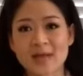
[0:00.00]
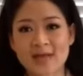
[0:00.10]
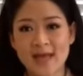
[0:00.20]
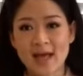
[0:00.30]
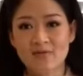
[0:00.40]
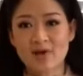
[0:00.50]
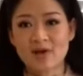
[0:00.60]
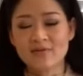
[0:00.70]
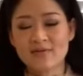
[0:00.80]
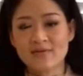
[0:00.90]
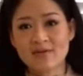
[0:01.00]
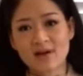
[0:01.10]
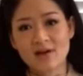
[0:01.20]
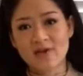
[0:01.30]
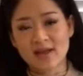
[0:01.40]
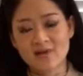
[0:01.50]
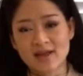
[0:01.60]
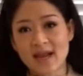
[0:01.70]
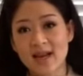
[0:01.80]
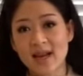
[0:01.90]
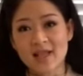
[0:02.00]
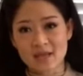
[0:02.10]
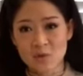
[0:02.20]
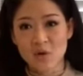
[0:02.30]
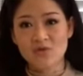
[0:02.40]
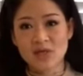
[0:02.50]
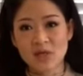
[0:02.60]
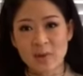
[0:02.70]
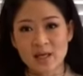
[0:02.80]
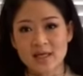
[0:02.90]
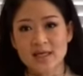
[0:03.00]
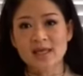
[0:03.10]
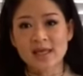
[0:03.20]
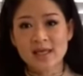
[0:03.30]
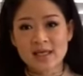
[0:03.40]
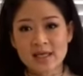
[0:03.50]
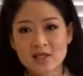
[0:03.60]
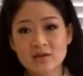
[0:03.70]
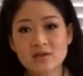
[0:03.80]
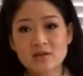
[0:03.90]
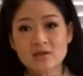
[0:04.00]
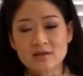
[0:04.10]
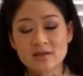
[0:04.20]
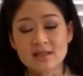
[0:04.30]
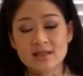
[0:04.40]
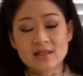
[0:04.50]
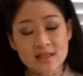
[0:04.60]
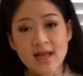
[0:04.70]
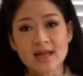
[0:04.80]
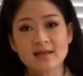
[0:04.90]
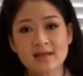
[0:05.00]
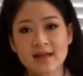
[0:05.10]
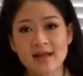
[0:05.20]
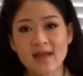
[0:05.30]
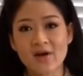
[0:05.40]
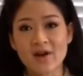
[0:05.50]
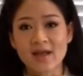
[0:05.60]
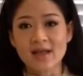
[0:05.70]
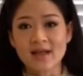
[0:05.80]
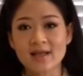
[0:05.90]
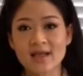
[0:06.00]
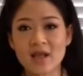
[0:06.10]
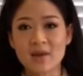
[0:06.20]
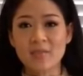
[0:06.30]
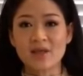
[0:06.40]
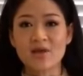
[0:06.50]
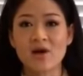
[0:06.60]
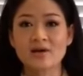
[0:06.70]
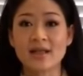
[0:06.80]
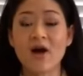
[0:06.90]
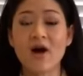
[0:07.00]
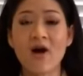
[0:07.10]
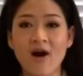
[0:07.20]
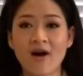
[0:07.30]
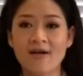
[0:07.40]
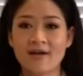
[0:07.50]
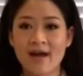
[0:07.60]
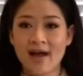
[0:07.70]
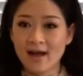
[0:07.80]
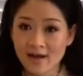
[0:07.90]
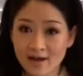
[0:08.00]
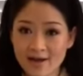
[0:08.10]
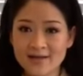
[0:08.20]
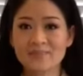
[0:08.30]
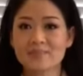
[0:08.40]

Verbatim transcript: Dạ, vẫn nói về cái vấn đề lây nhiễm Covid thưa bác sĩ, thì trước đây đó người ta nghe nói là cái cách lây nhiễm là do người ta ho, hắt hơi,